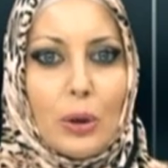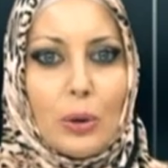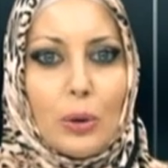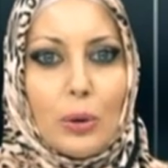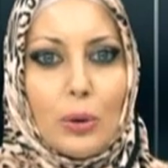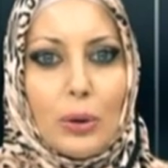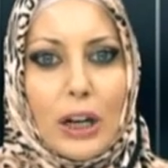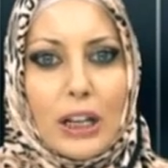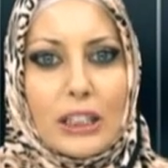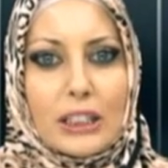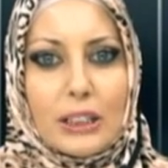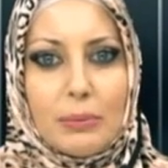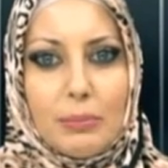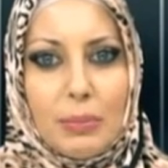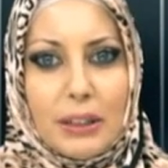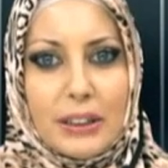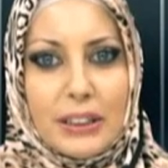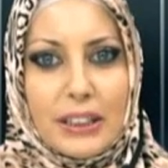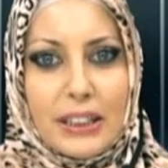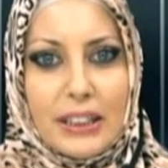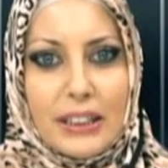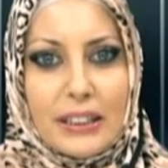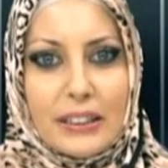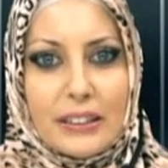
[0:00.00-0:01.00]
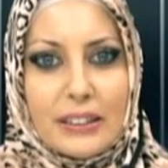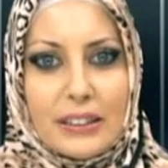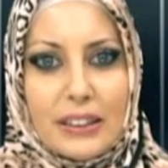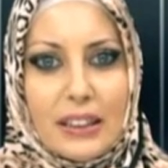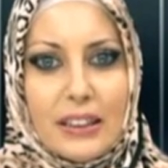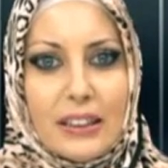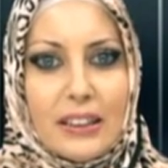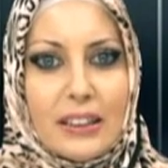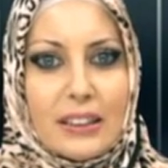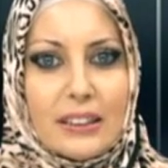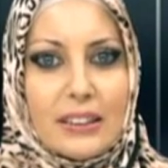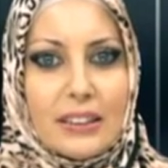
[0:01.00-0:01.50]
Ukaz
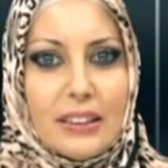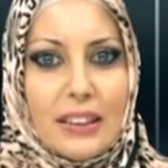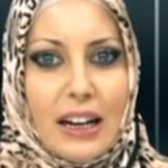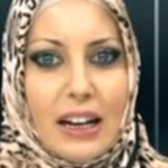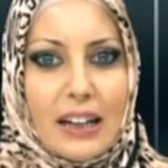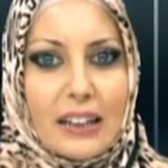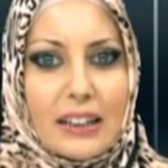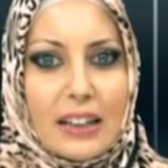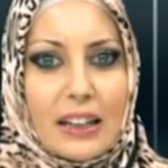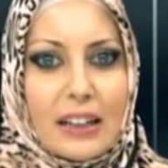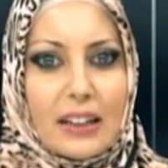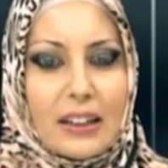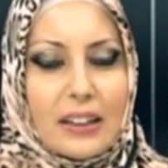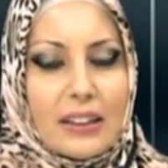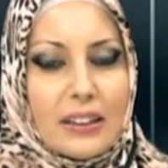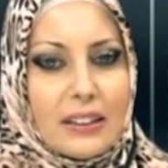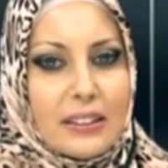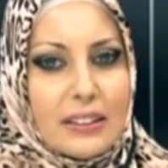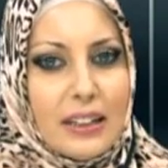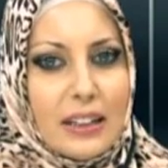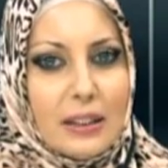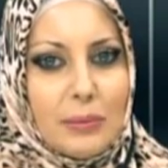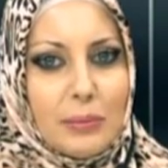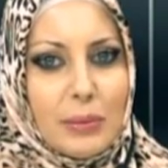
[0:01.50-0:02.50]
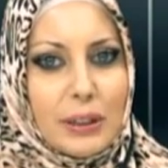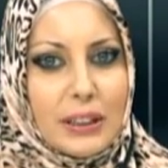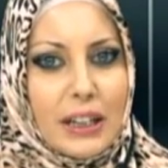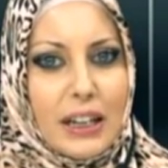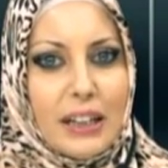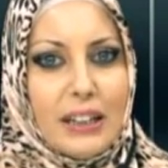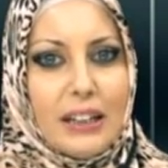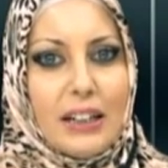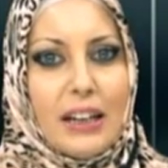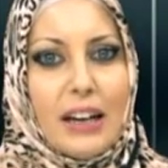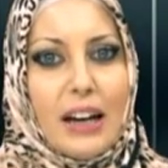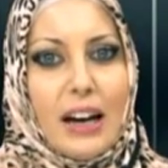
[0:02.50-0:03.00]
panayırında kadın erkek ayırt
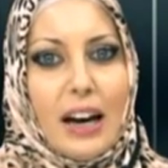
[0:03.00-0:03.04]
etmeden